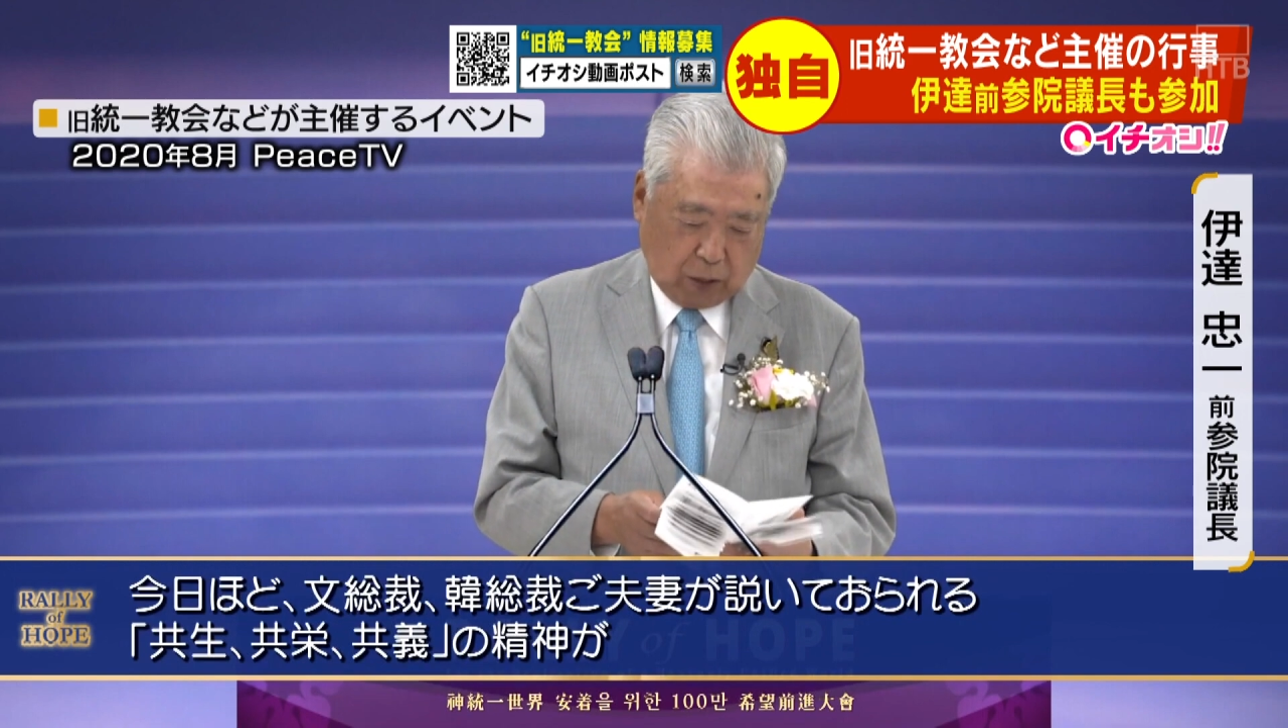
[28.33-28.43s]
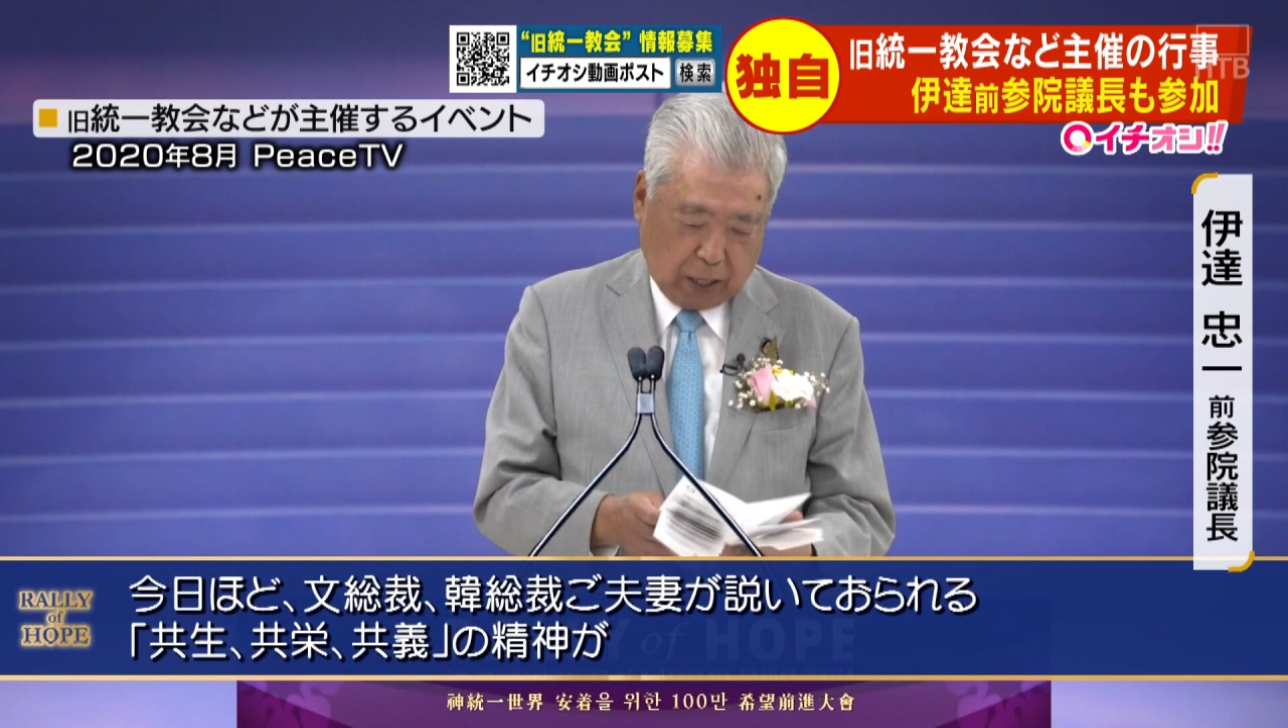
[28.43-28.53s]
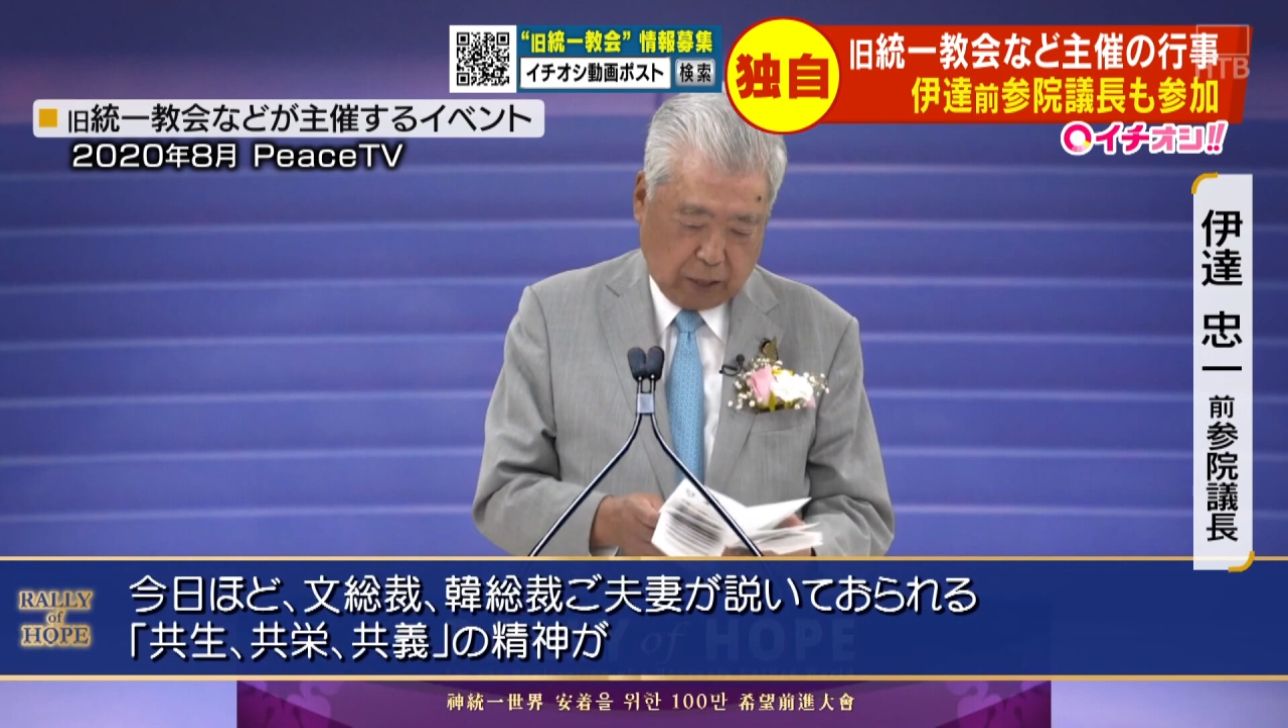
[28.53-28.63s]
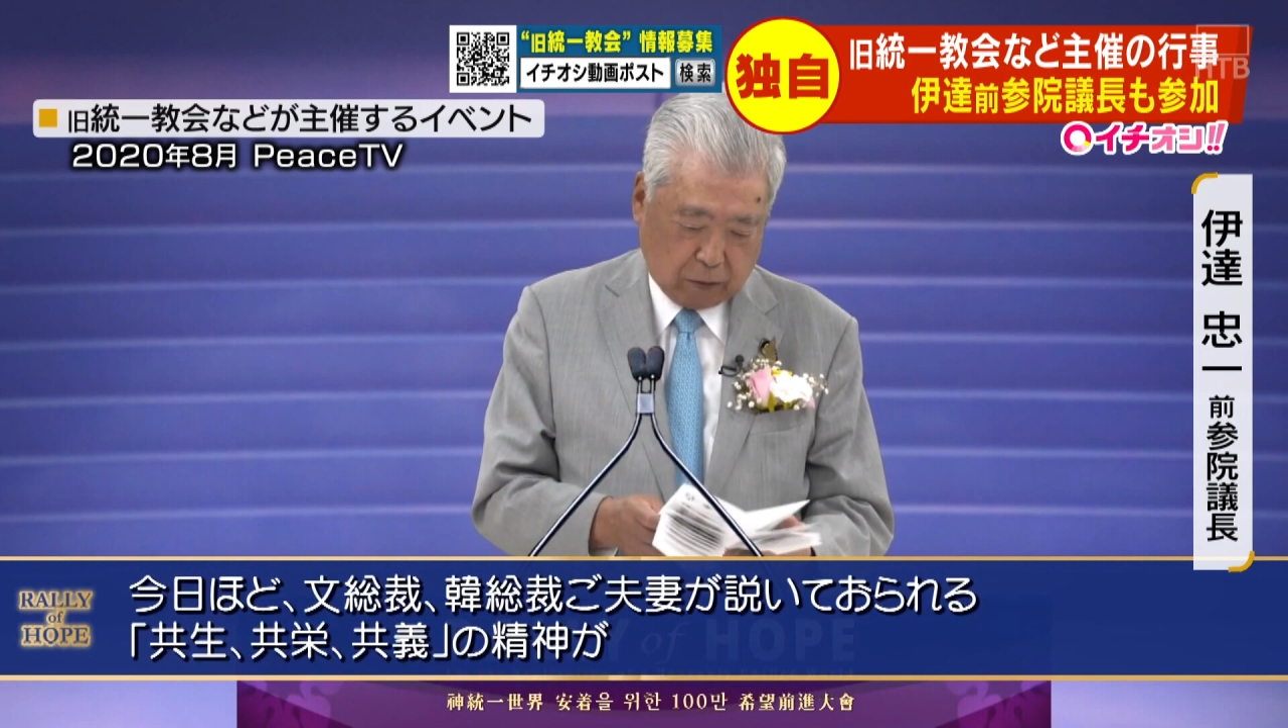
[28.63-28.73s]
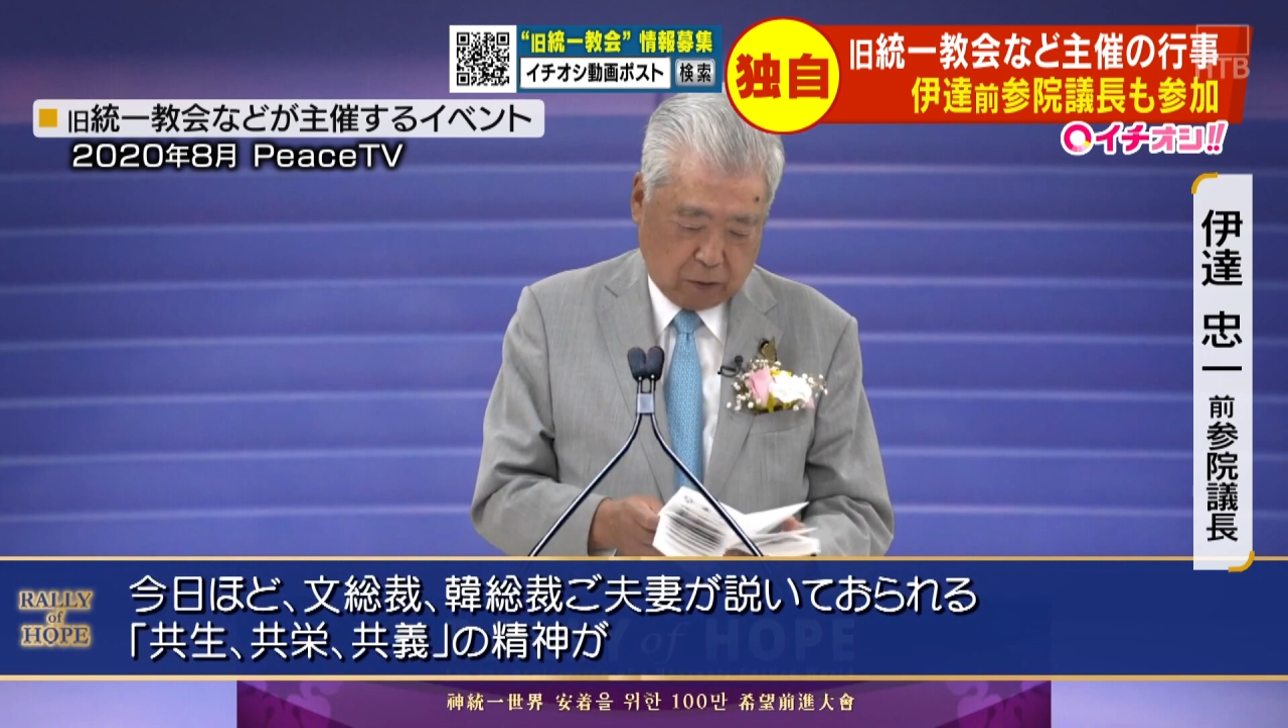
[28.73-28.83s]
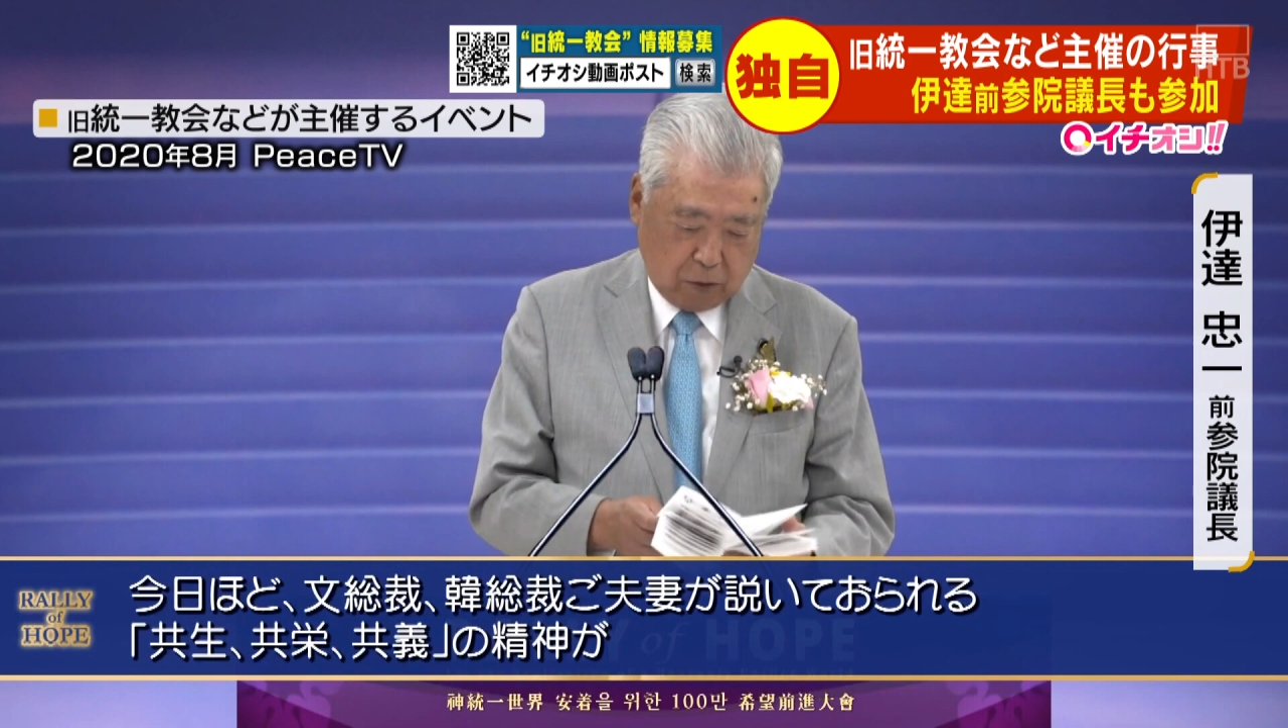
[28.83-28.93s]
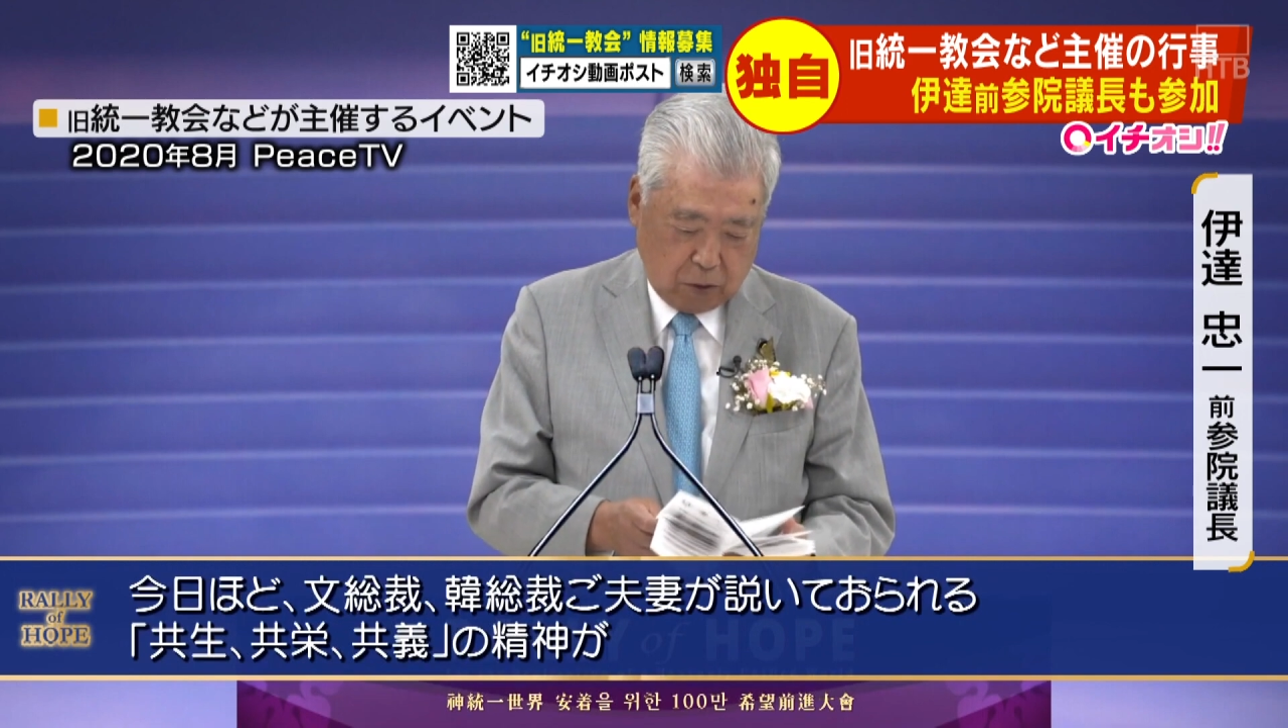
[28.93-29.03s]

られる